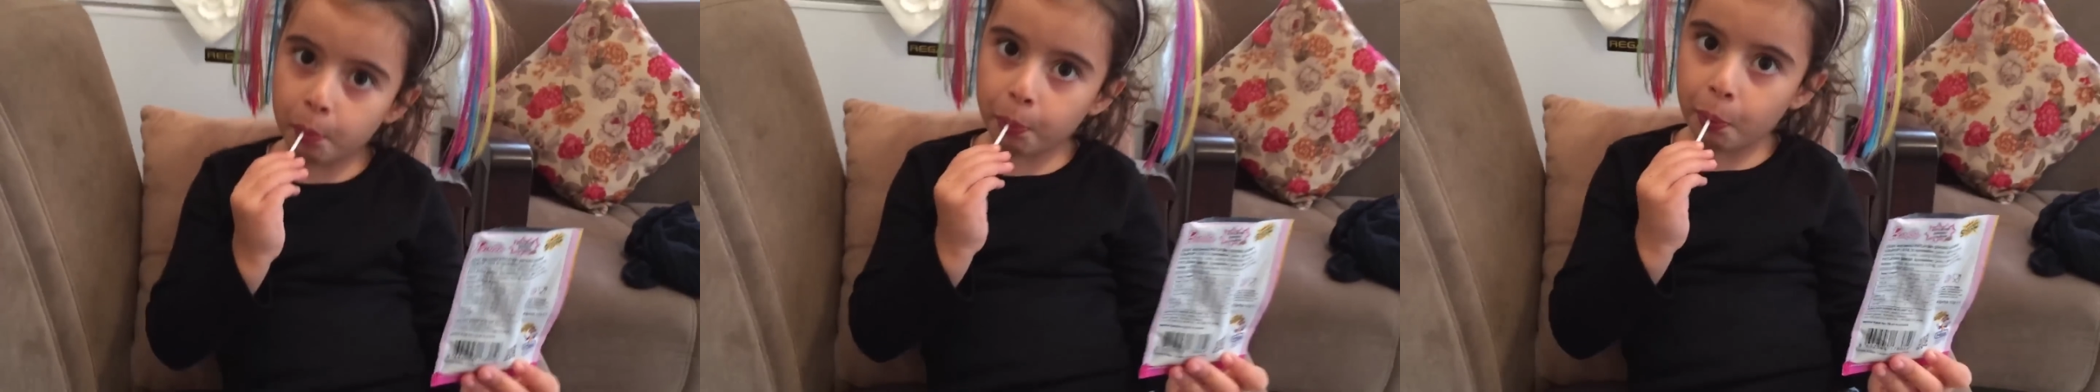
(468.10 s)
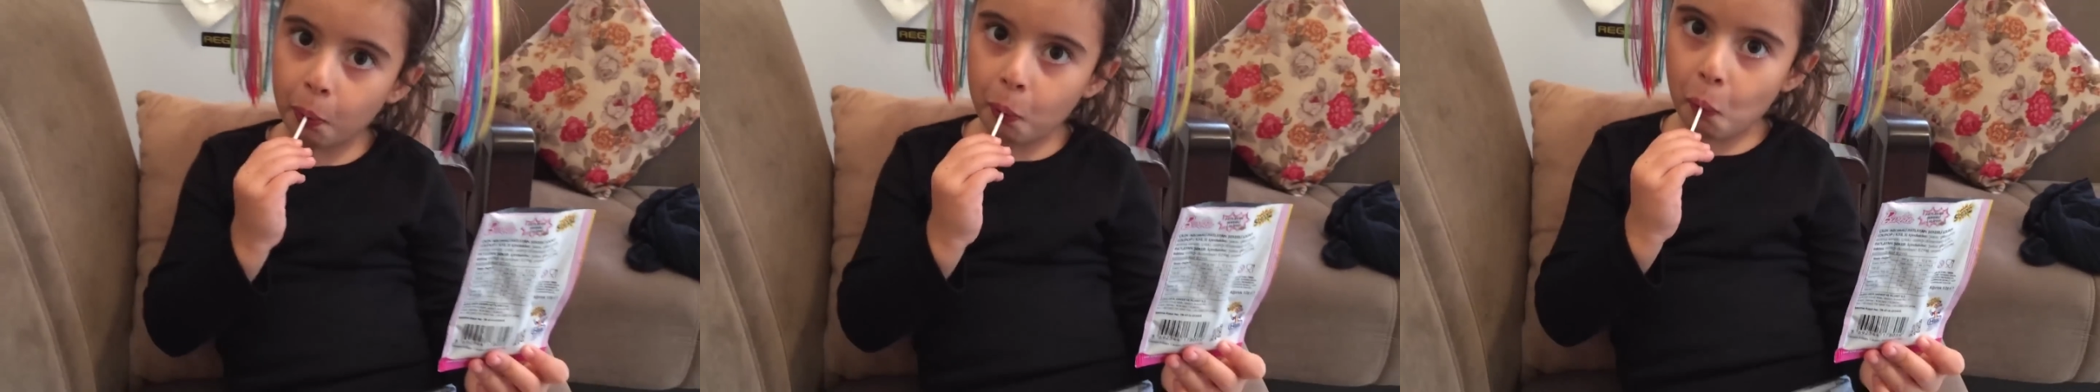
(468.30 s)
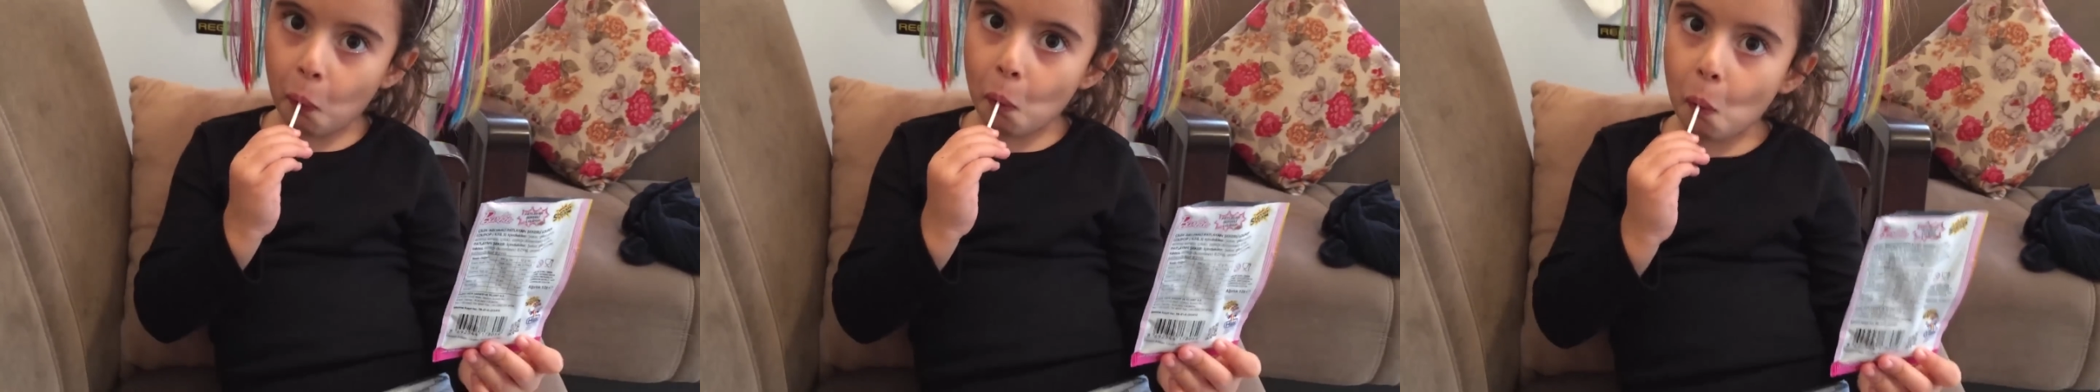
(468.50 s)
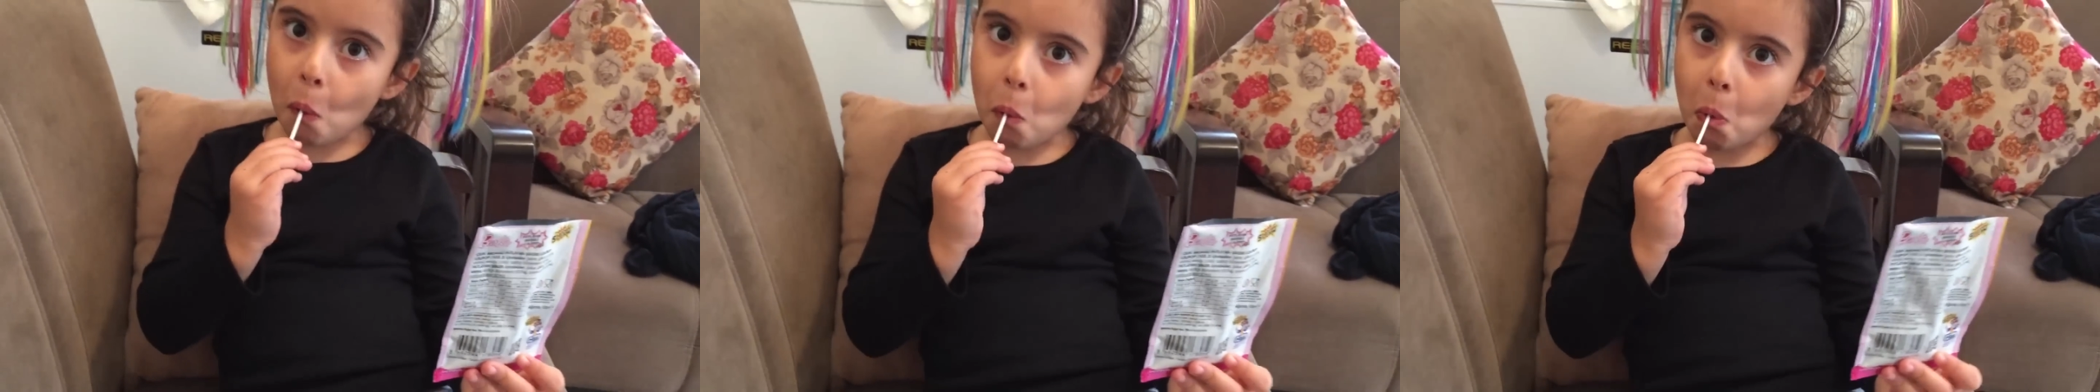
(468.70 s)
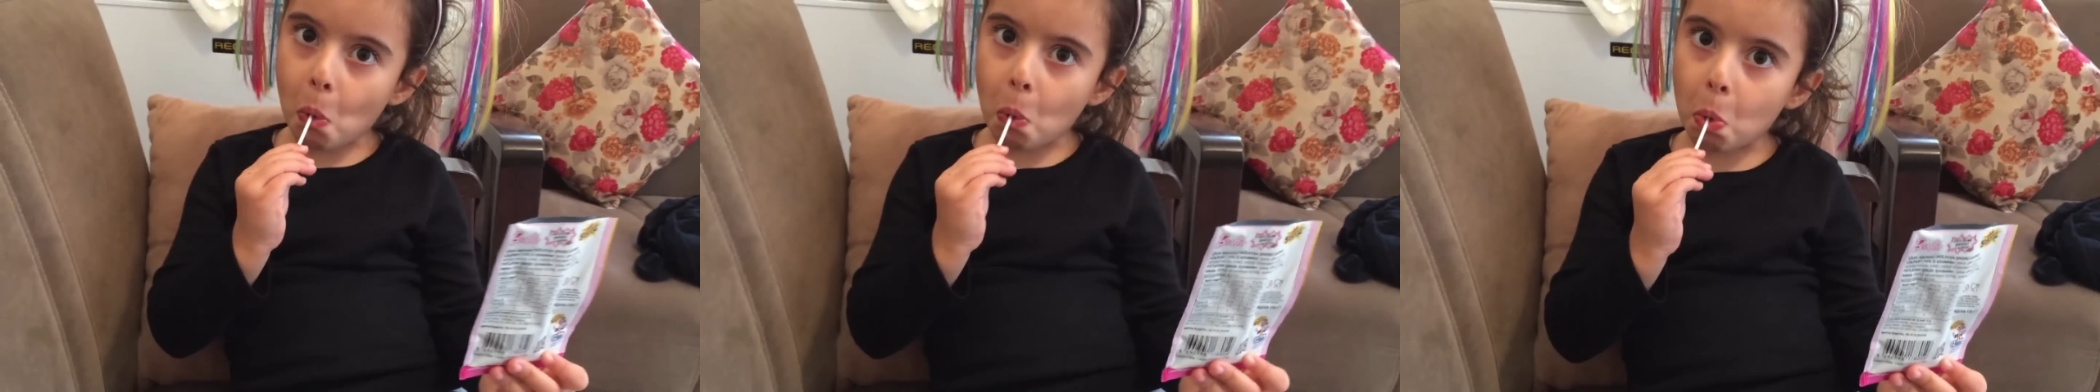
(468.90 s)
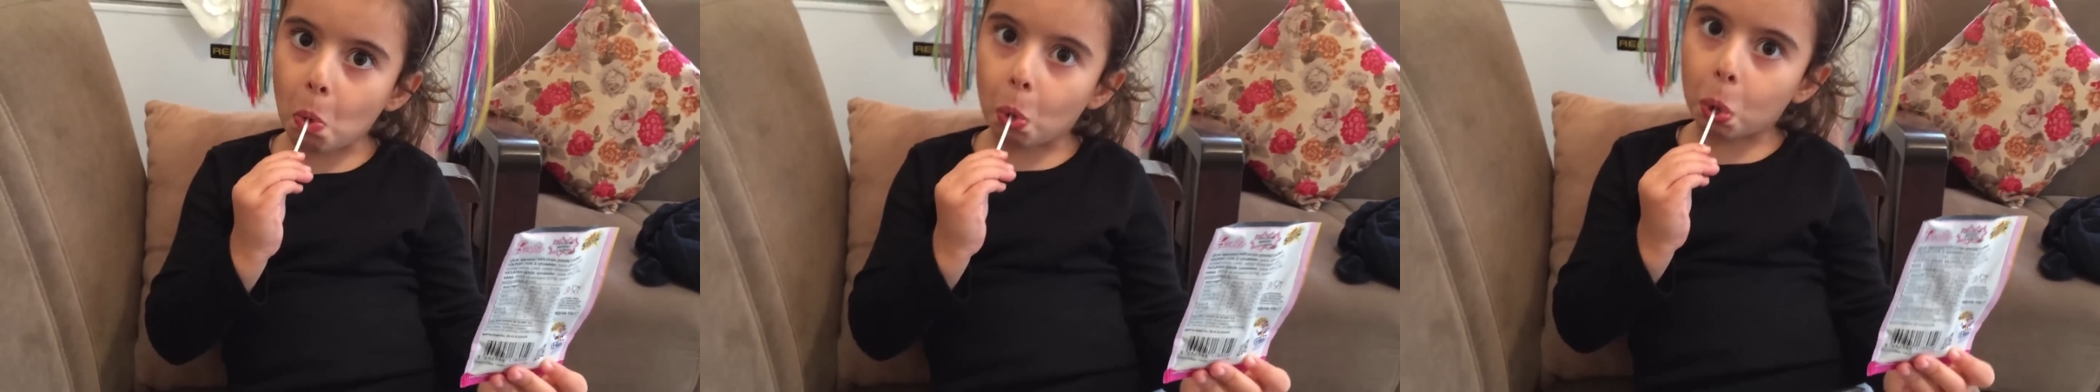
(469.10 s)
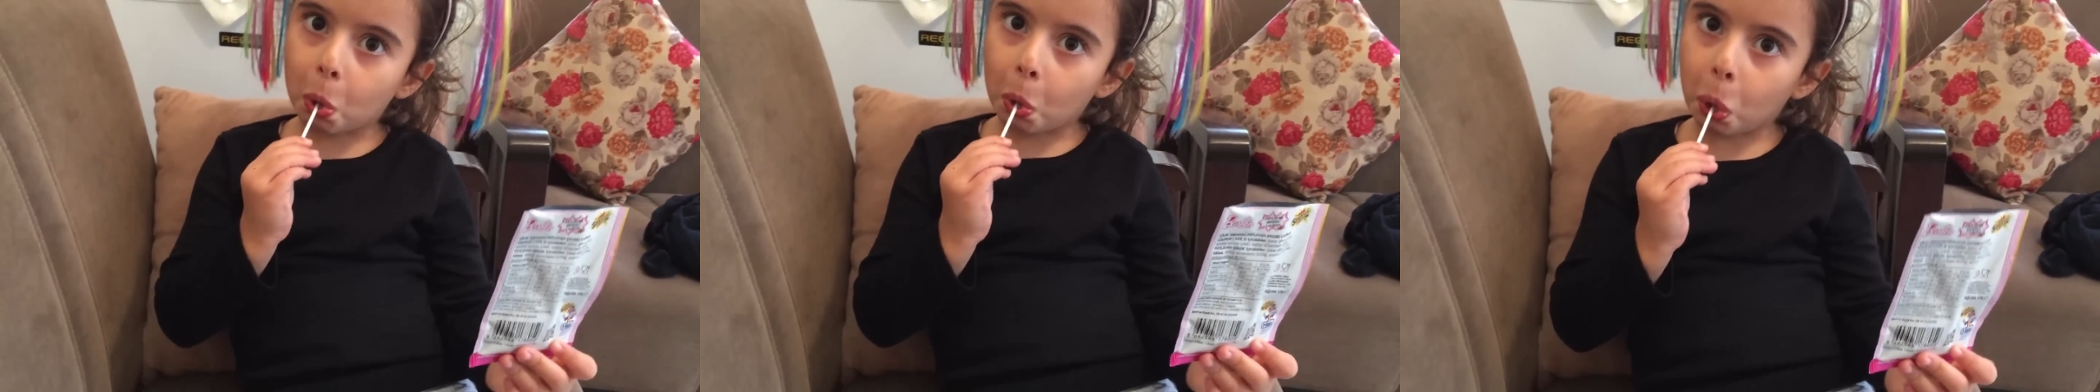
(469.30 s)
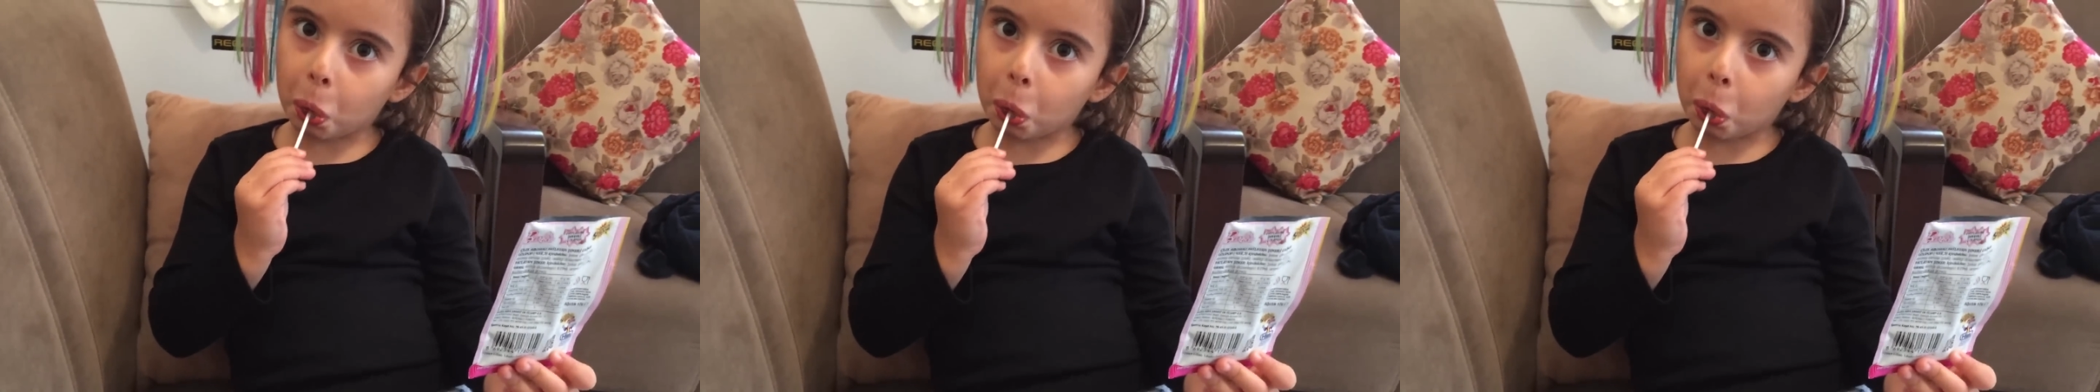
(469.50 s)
Yani şekeri bandırıyorsun.